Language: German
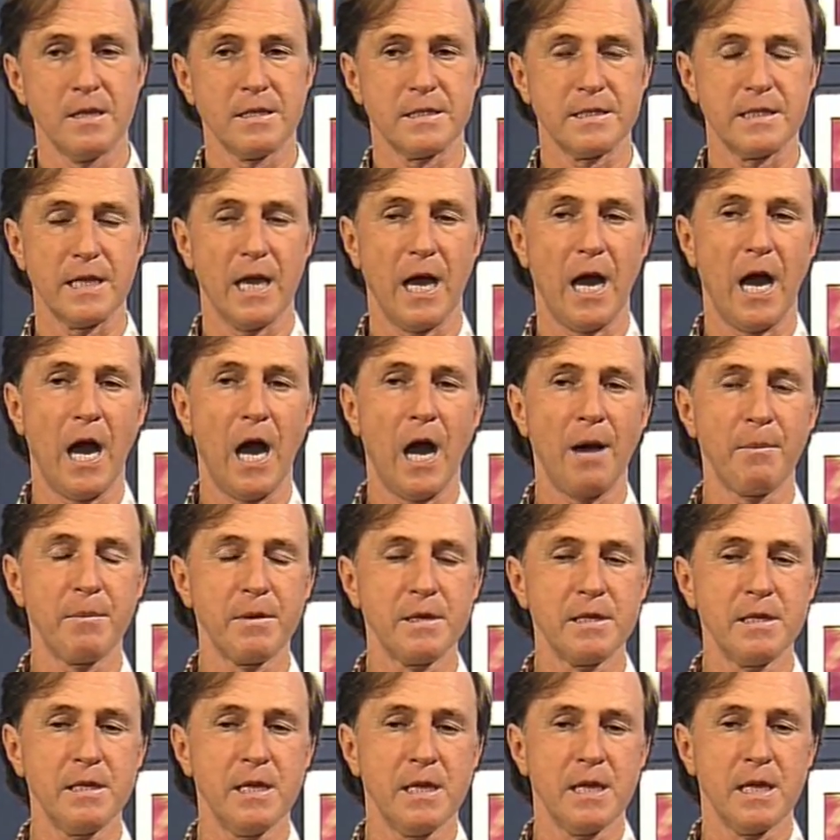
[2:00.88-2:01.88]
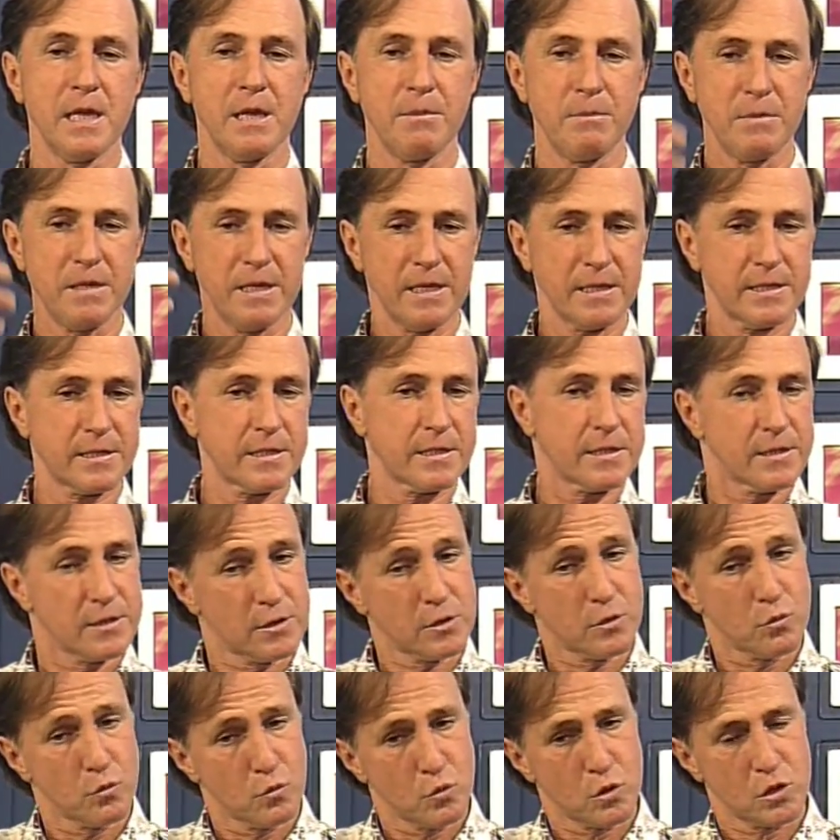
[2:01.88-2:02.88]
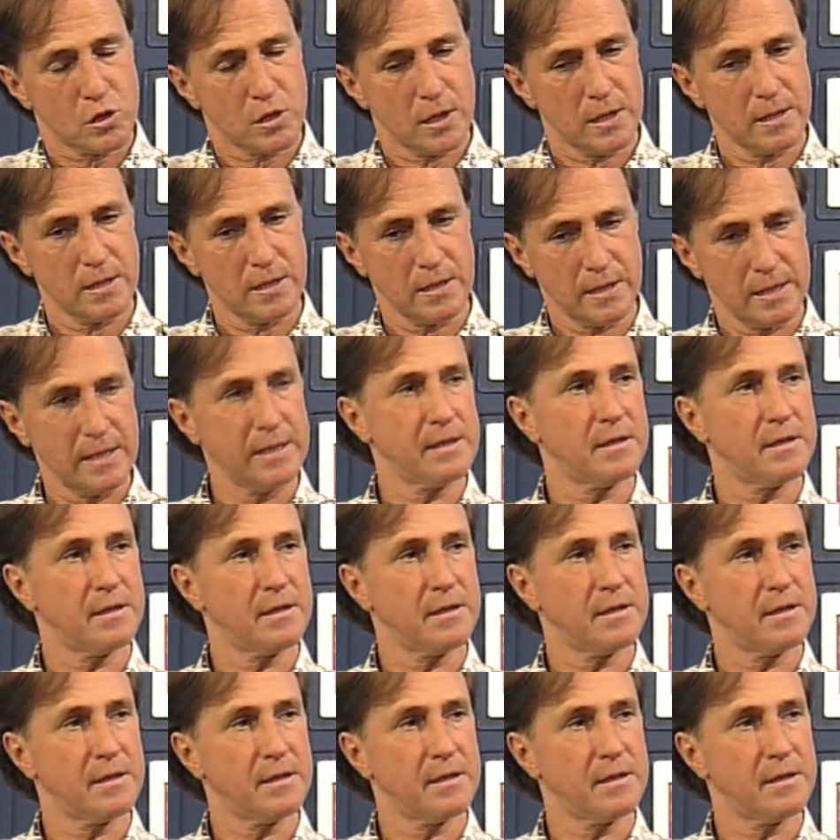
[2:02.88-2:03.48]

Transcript: Sie haben im Jetzt-Zustand, in